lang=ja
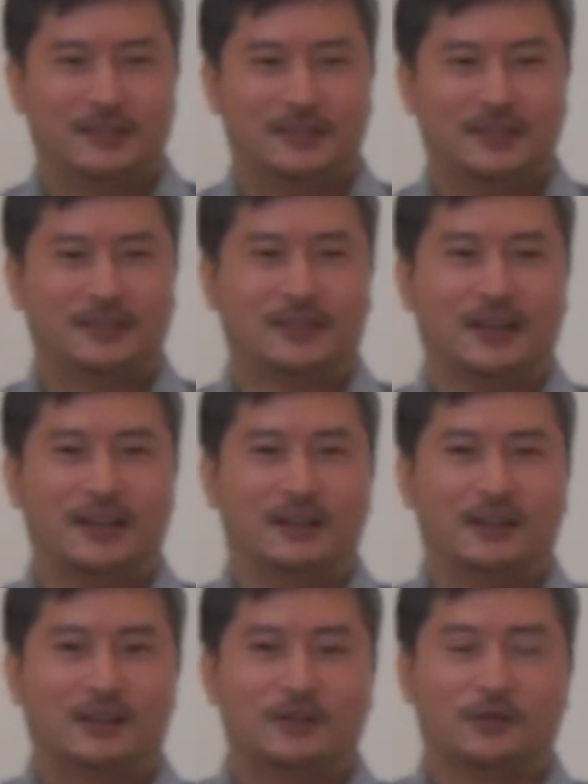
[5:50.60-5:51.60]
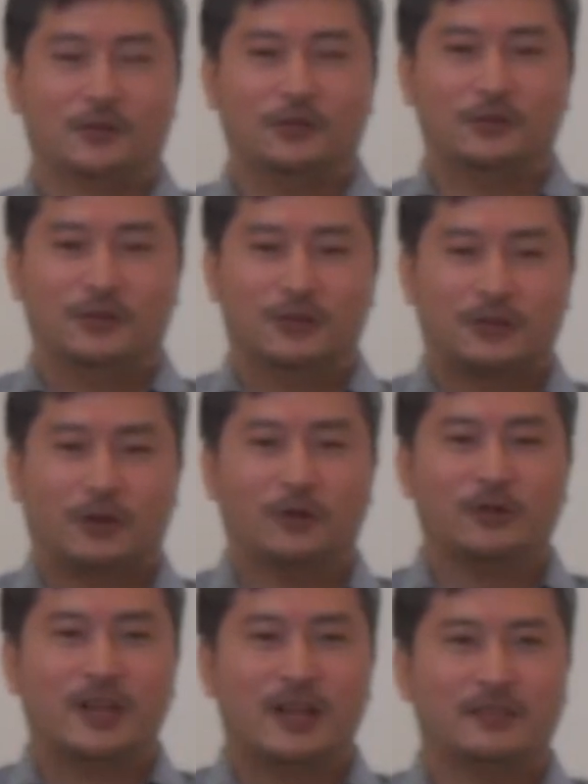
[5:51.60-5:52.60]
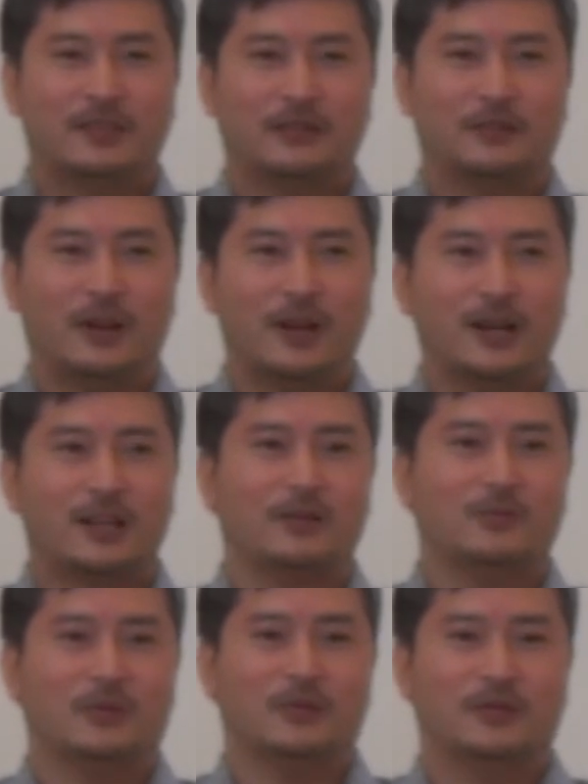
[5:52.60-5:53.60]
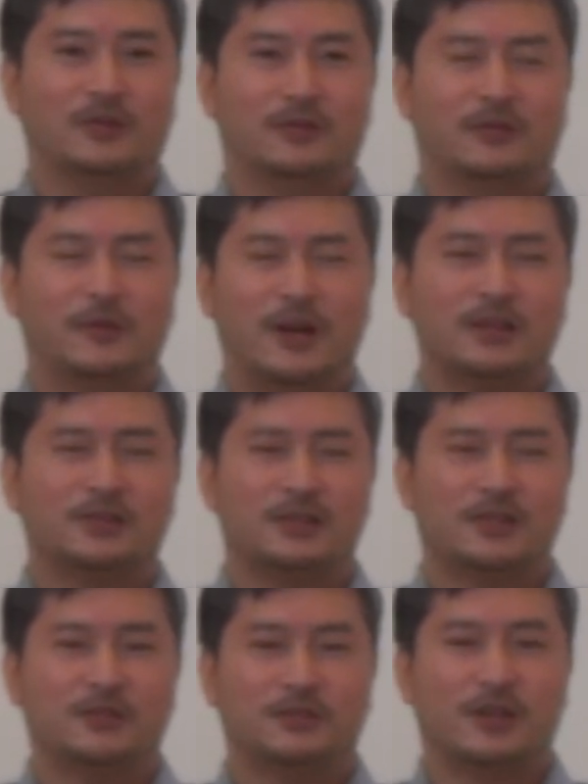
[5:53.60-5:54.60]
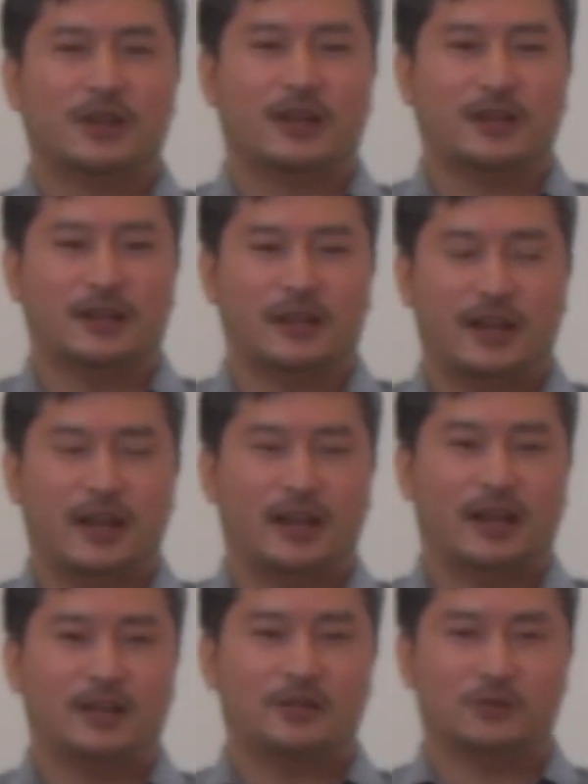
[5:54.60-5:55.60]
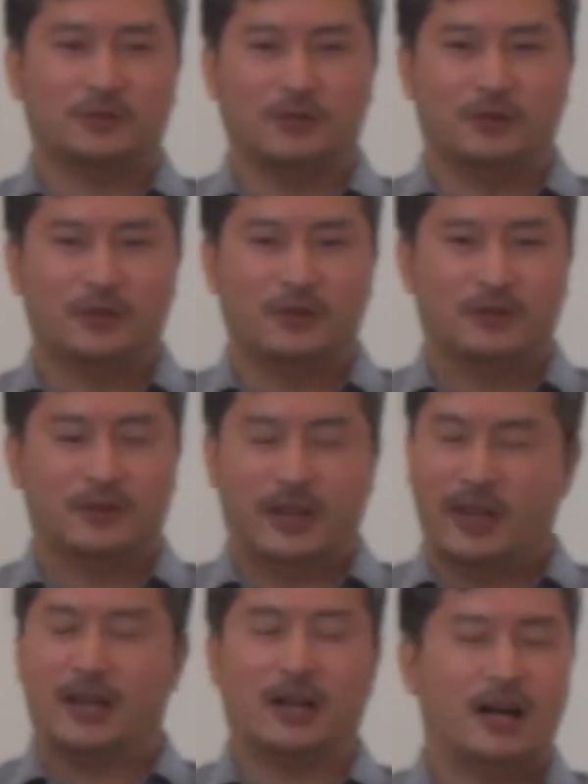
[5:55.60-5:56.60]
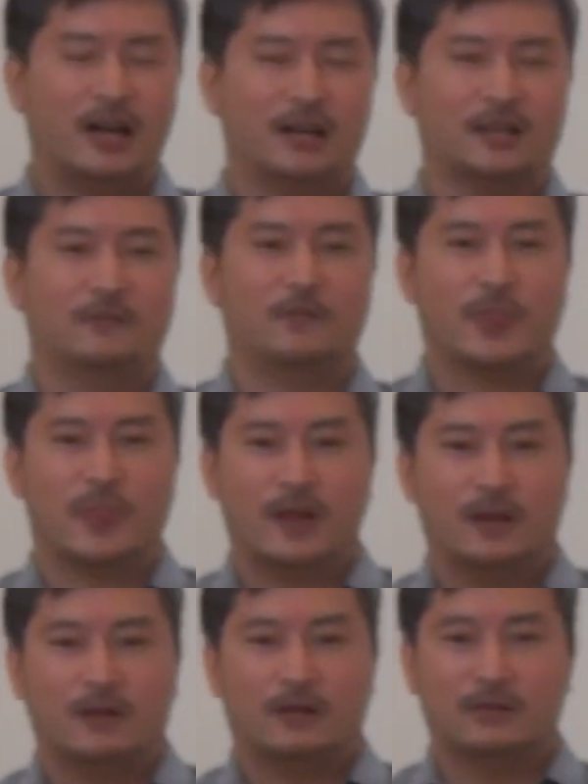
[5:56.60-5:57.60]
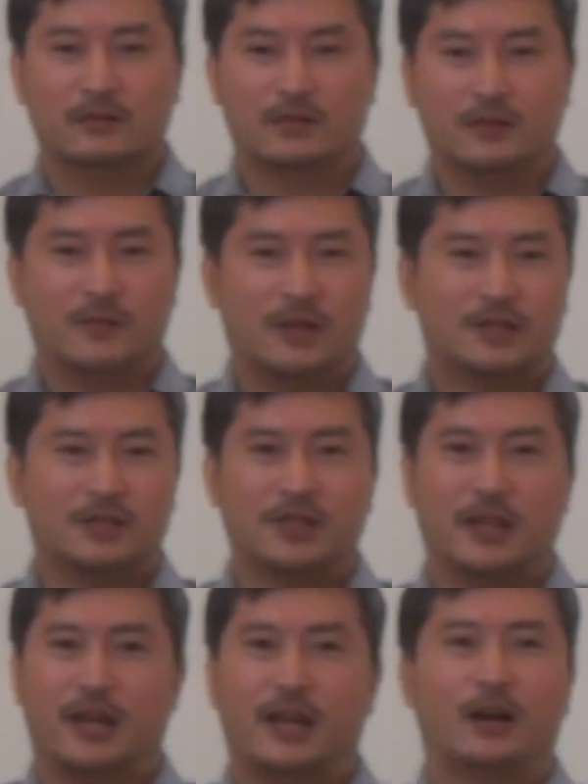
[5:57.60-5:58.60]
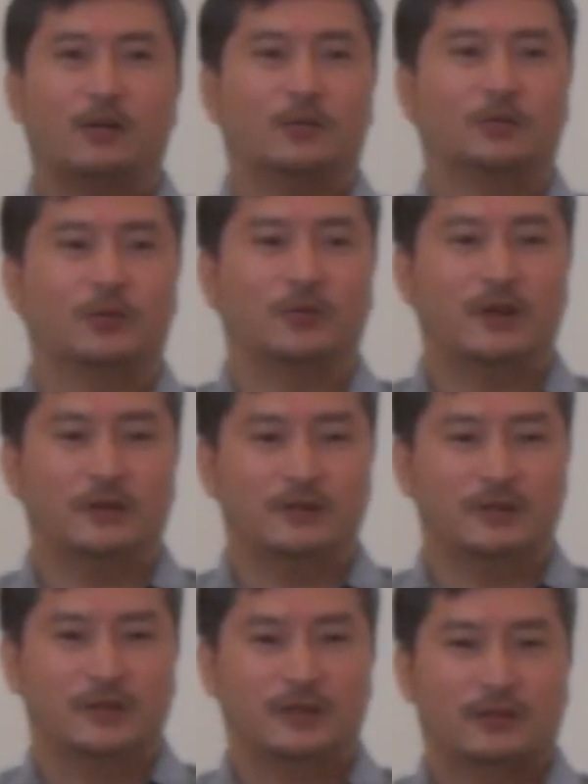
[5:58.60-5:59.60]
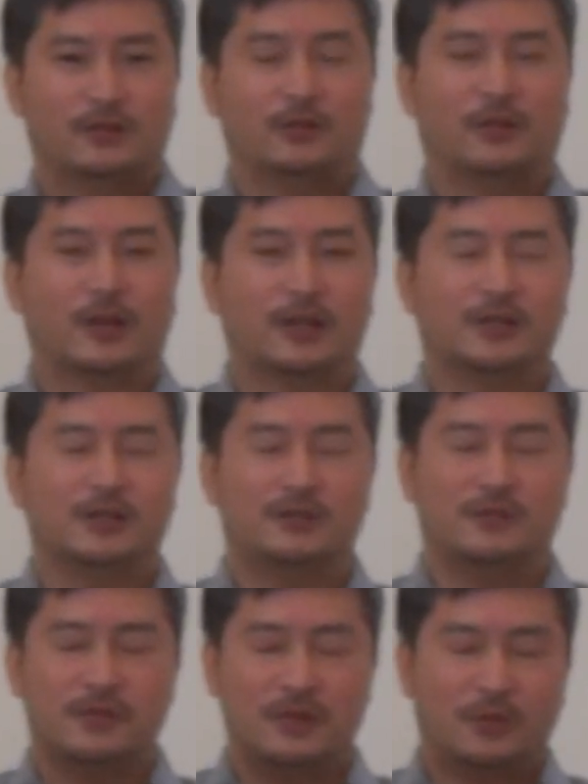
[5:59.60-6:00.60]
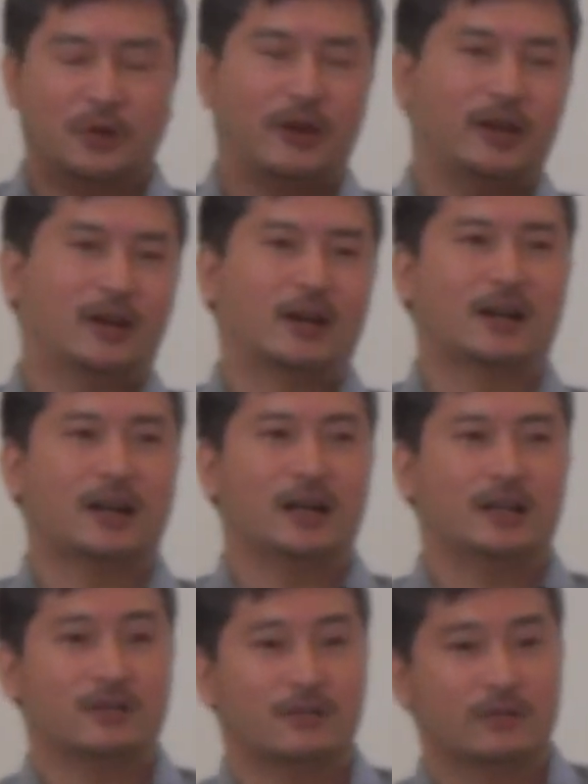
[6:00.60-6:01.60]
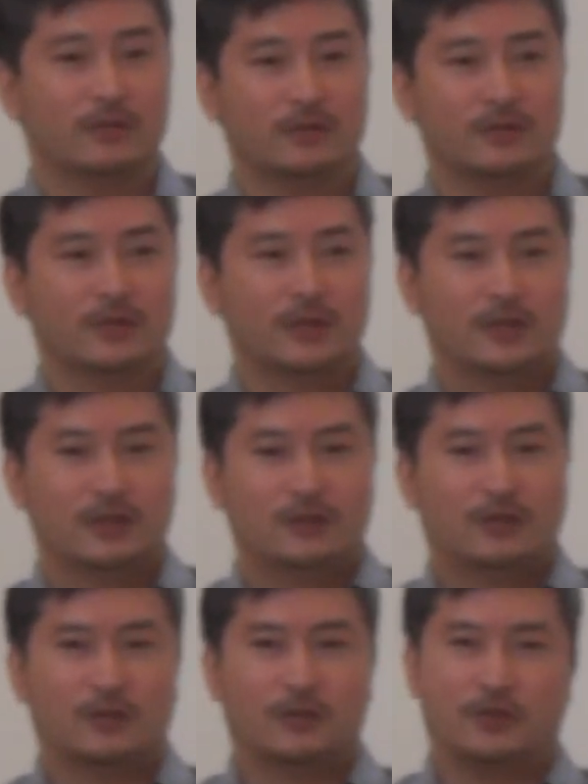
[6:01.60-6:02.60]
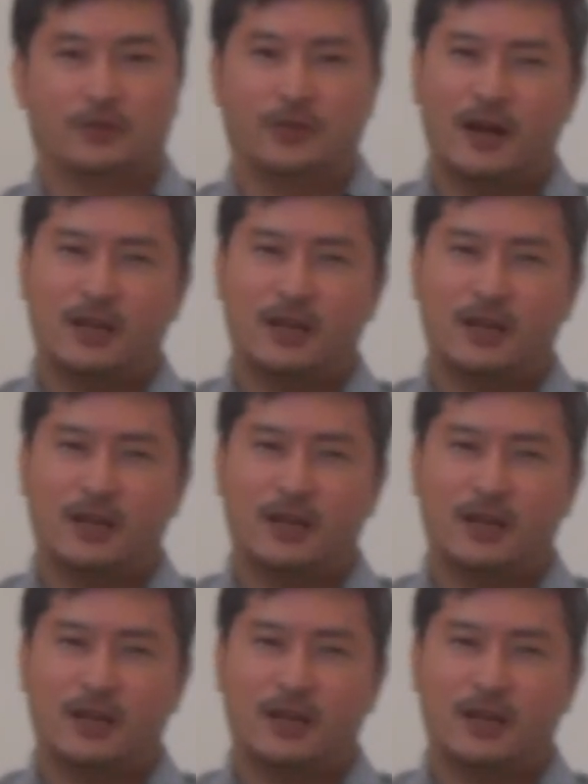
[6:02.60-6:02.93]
ですからその困難さの中でも素晴らしい豊かな出会いが主と出会いがあり本当に町に平安を求めるその中で自分にも平安が返ってくるというその素晴ら